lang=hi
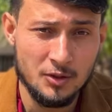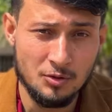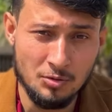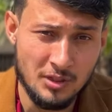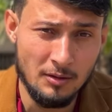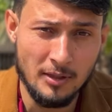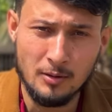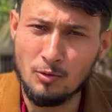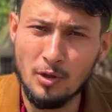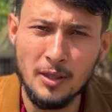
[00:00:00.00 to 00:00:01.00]
जुलूसे हुए
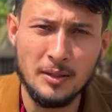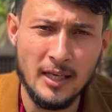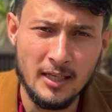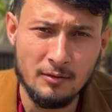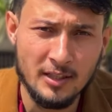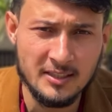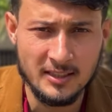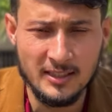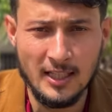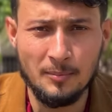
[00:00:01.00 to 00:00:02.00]
कोई एक कवरेज तक नहीं है